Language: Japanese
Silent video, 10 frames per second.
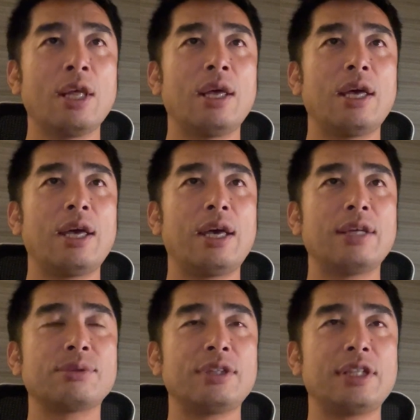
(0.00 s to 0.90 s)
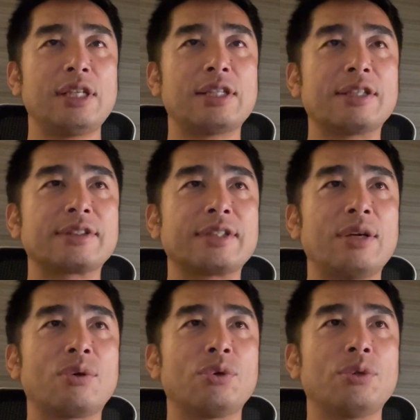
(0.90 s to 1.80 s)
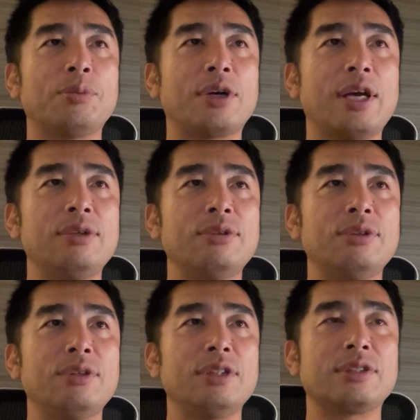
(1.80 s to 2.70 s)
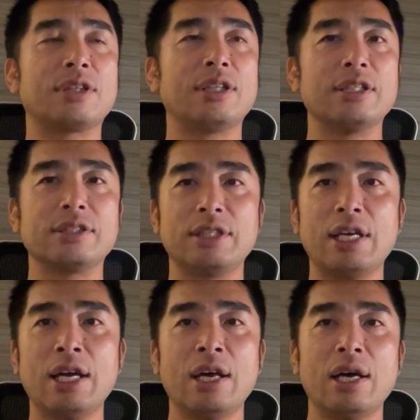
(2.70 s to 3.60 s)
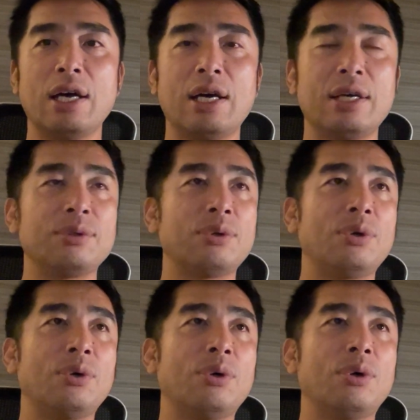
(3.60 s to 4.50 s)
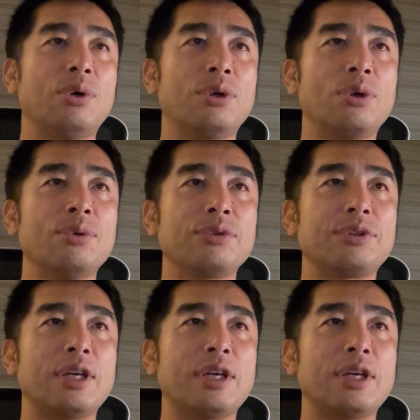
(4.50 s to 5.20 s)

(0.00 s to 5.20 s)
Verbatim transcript: えー、それでねたくさん子どもがいる率がですねあのー、